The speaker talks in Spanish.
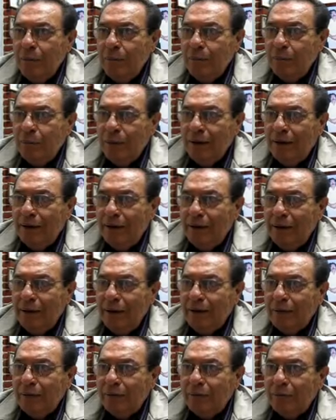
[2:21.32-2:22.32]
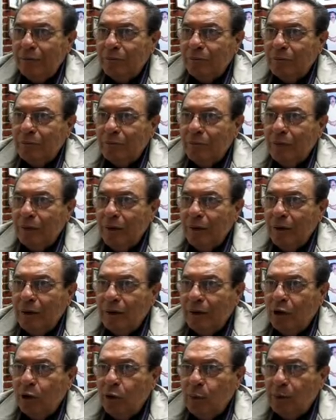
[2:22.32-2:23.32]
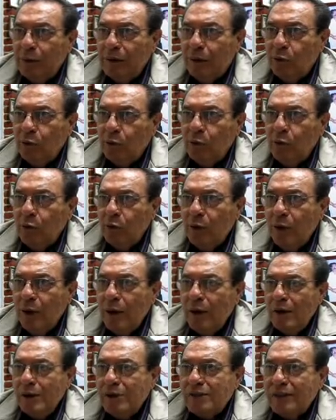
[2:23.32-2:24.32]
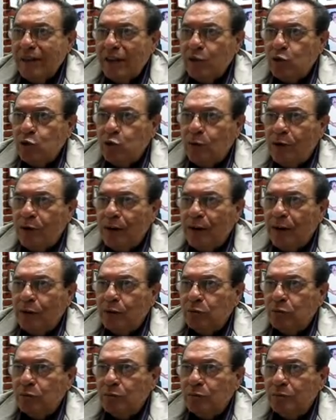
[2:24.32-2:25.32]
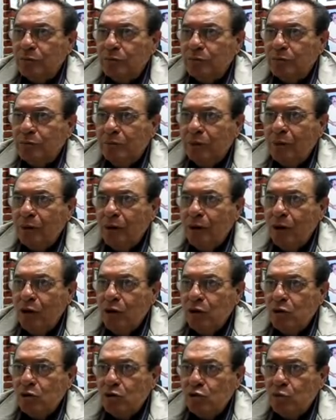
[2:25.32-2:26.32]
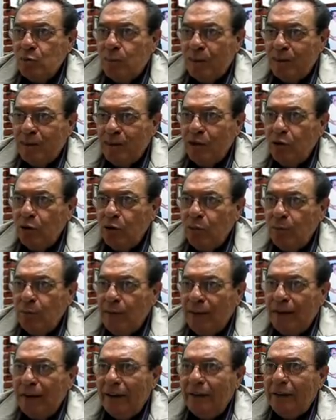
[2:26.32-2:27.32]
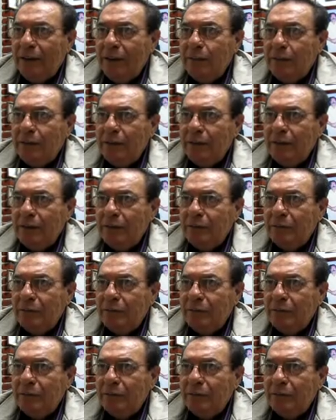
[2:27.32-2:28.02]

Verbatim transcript: viene de gobernador Celso Delgado, su padrino Miguel de la Madrid.